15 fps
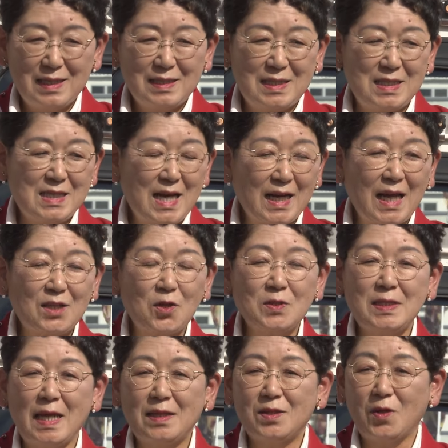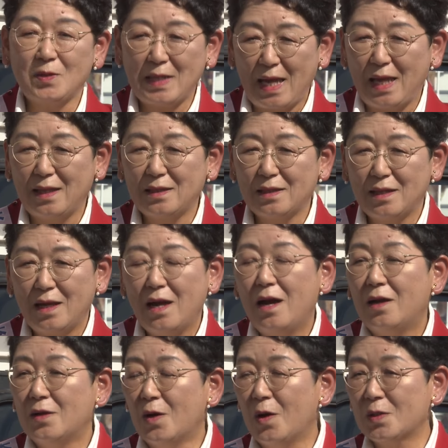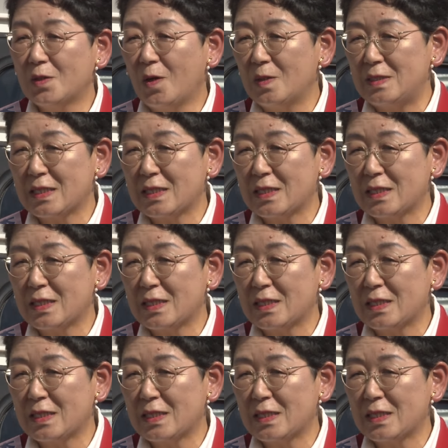賃上げとセットで、労働